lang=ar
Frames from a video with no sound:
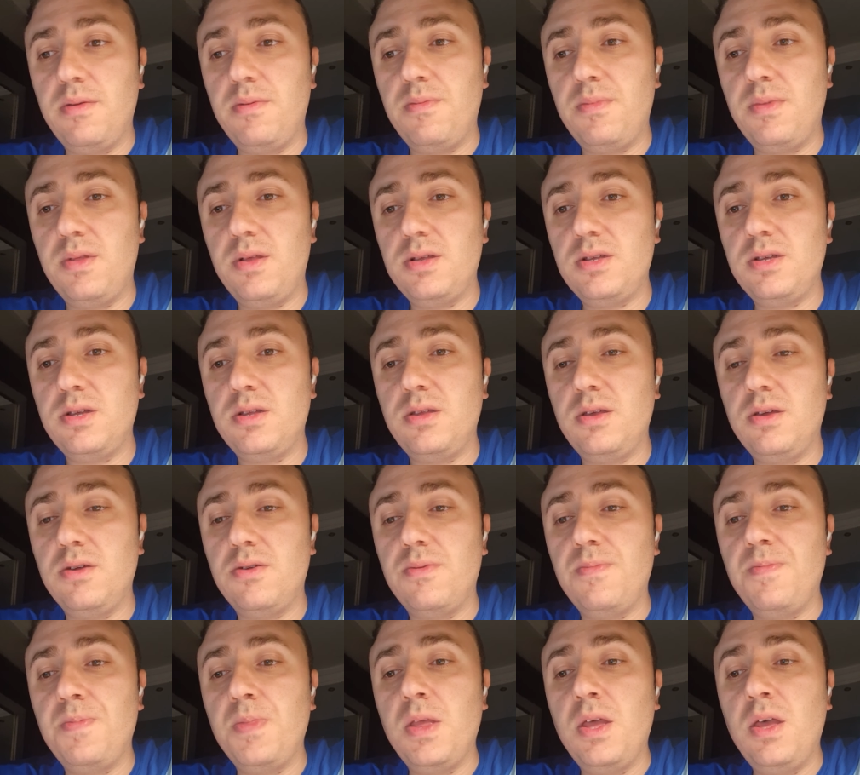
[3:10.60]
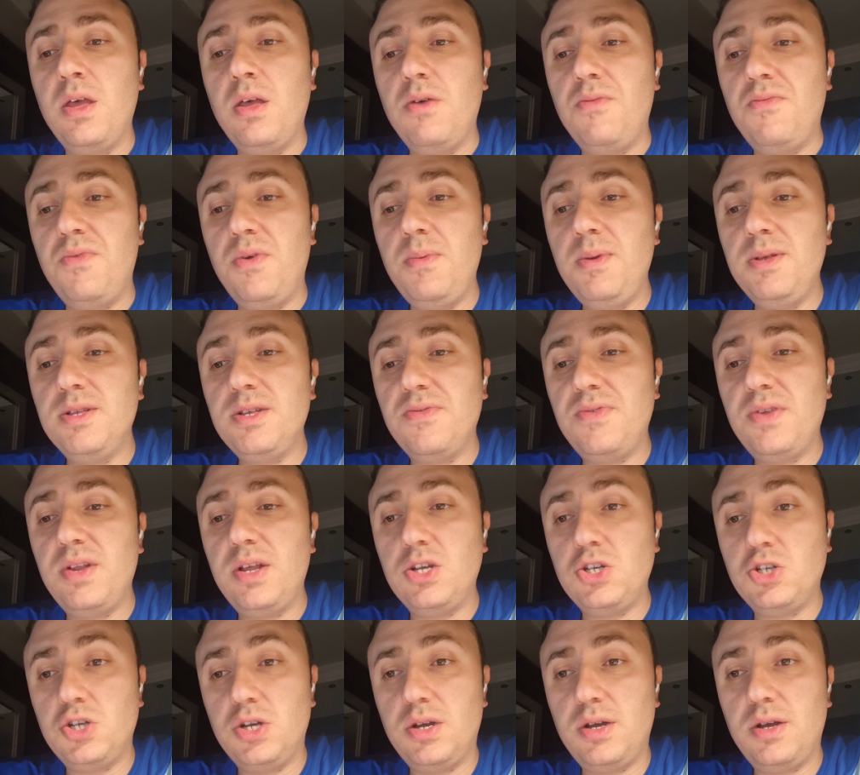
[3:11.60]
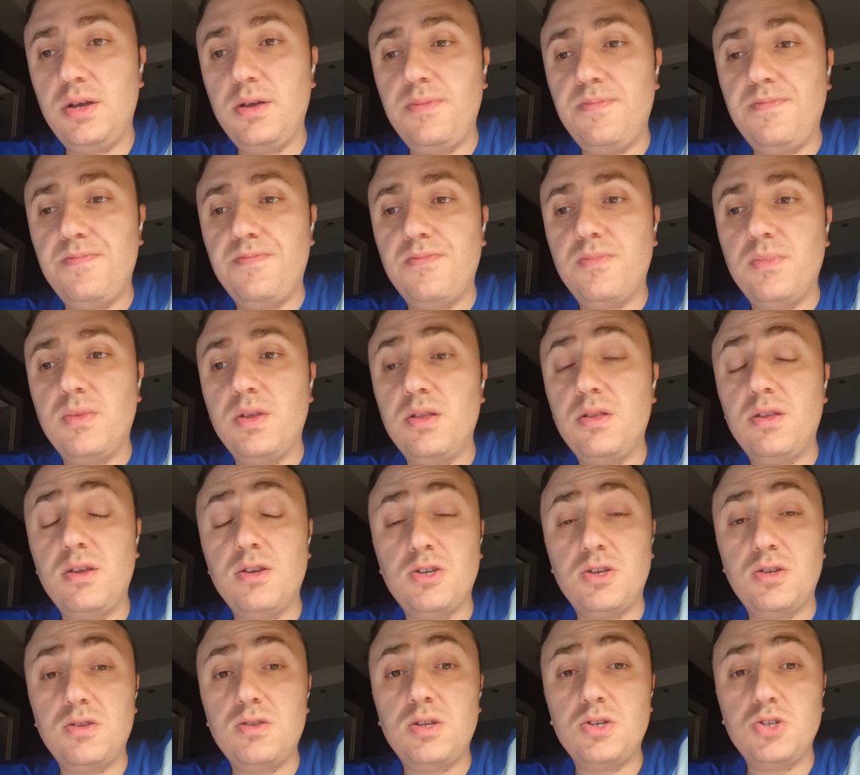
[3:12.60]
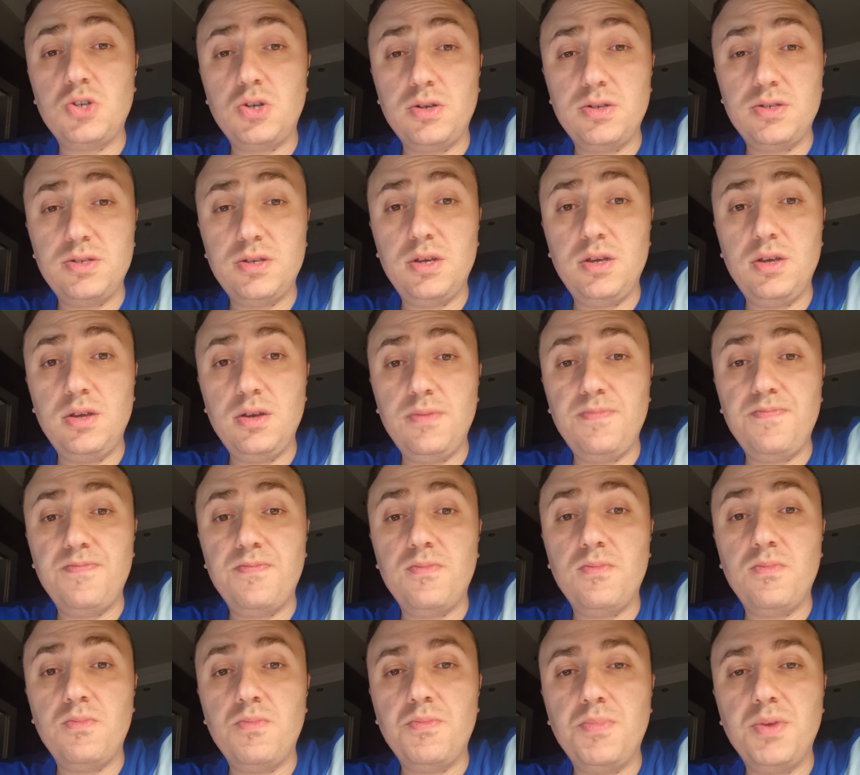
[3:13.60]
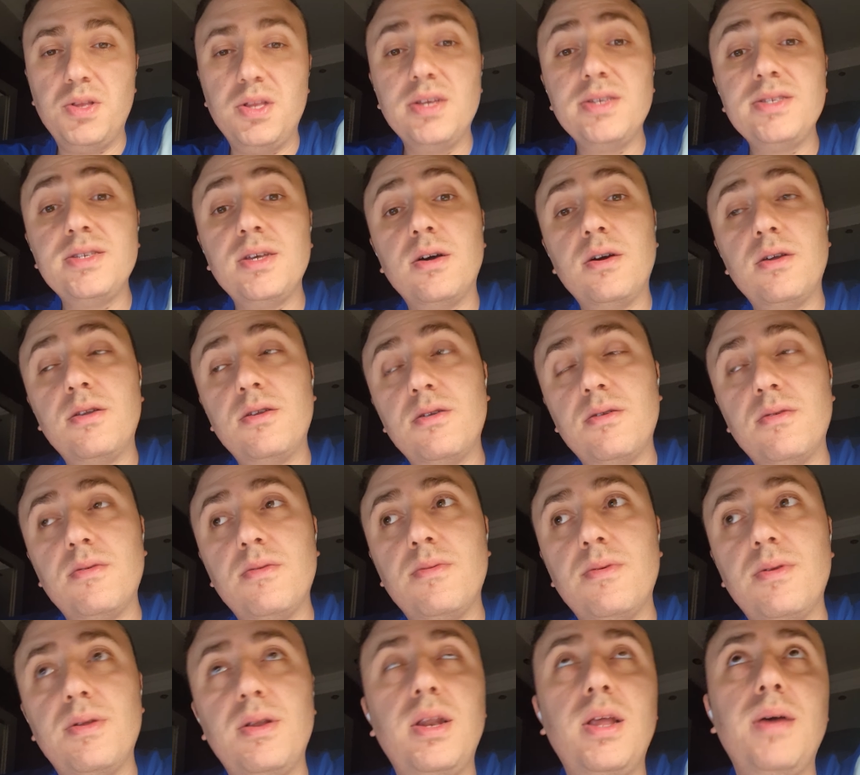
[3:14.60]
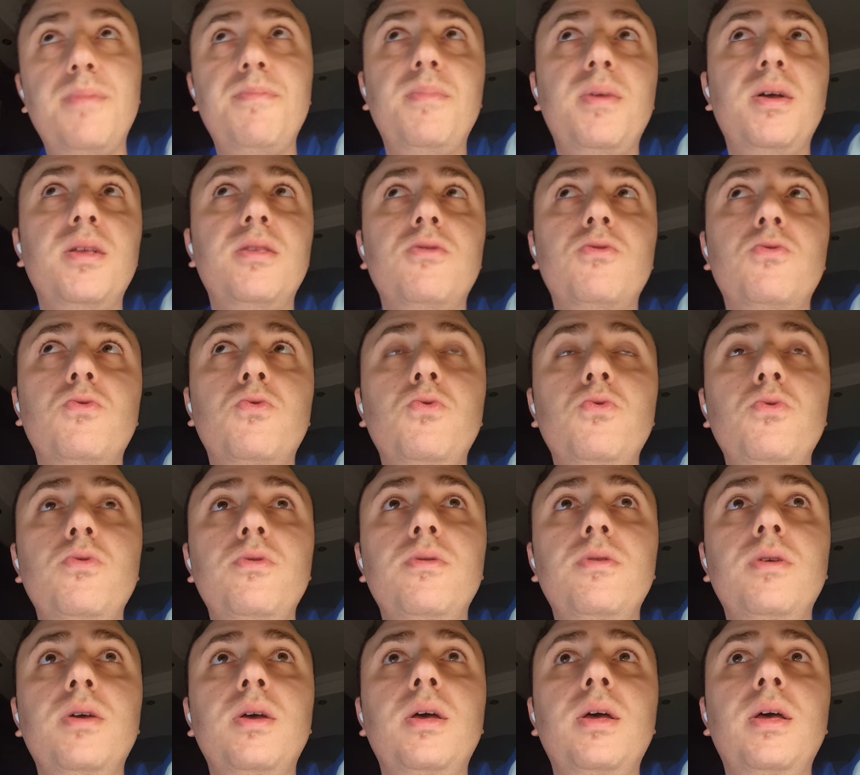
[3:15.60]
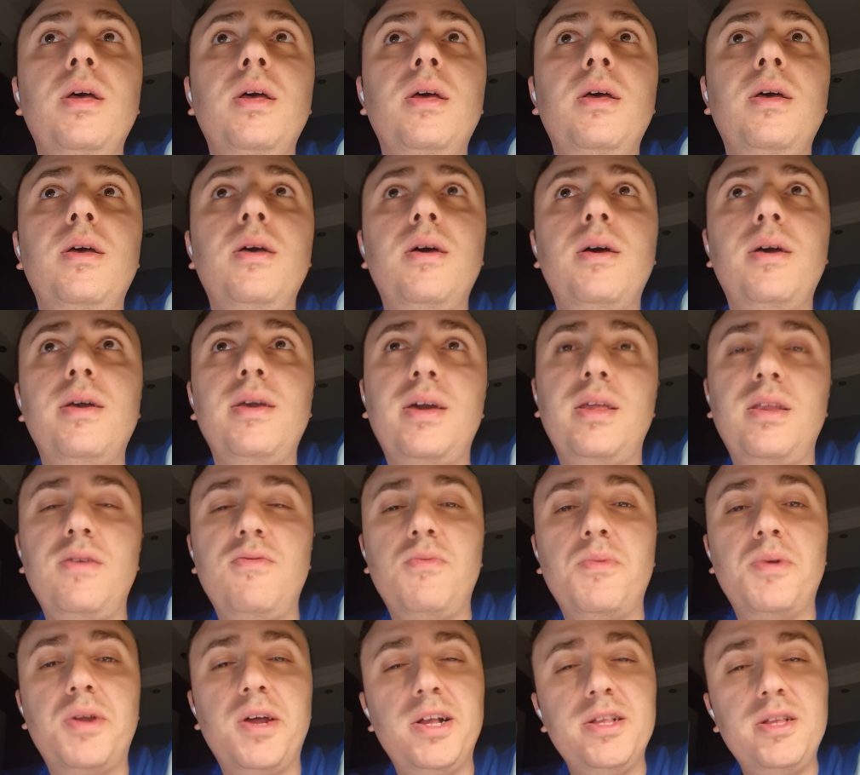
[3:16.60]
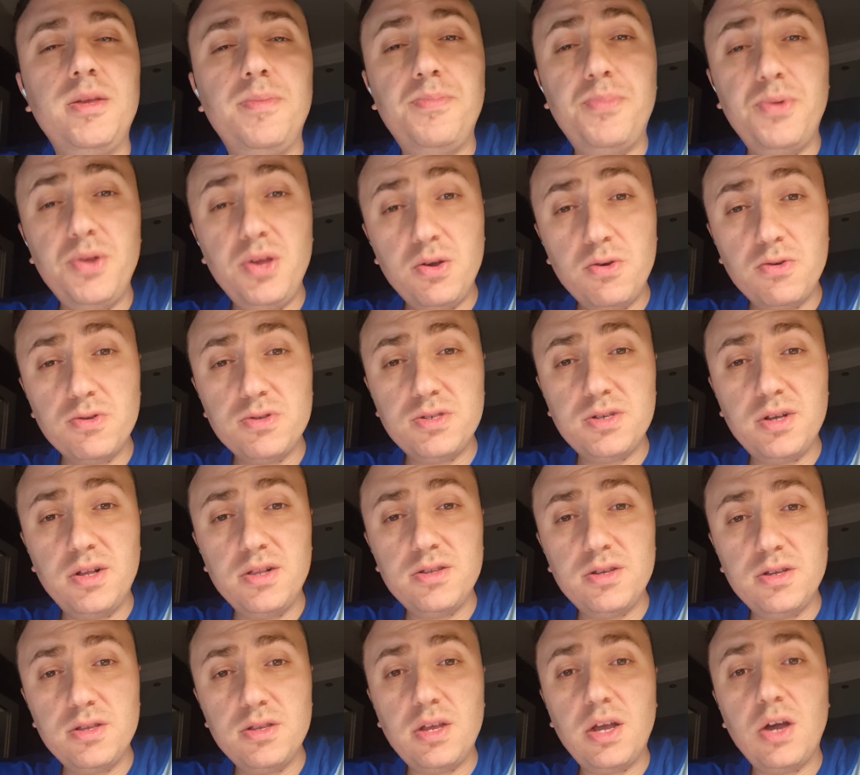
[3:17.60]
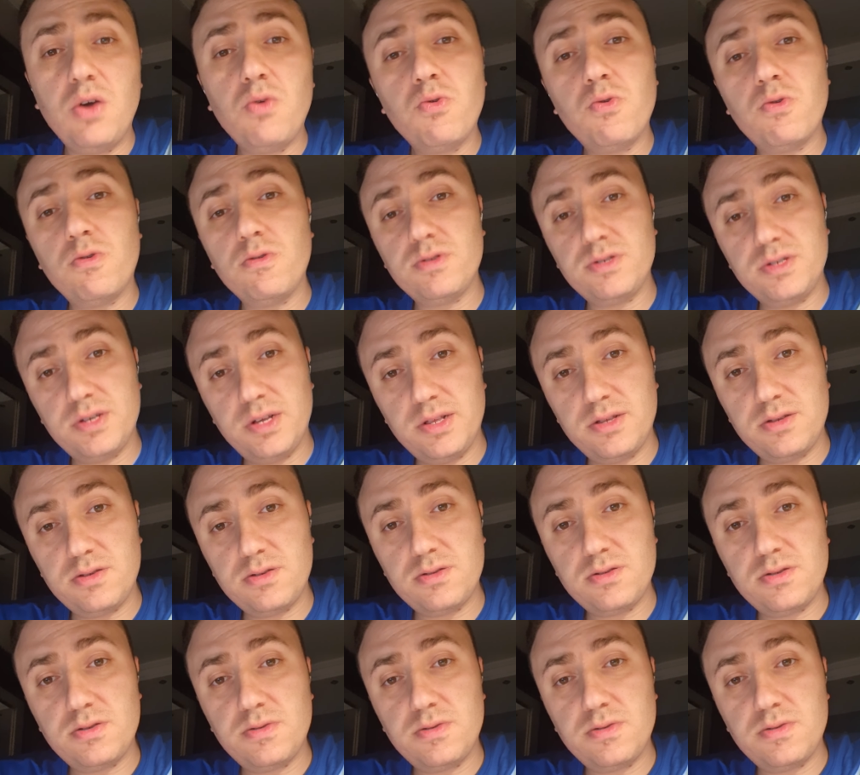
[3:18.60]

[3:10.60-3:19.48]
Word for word: من ناس كتير في ميزة في الأشعة التشخيصية بتظهر لما تكون يعني في مرحلة البري كونسلتنت أو كونسلتنت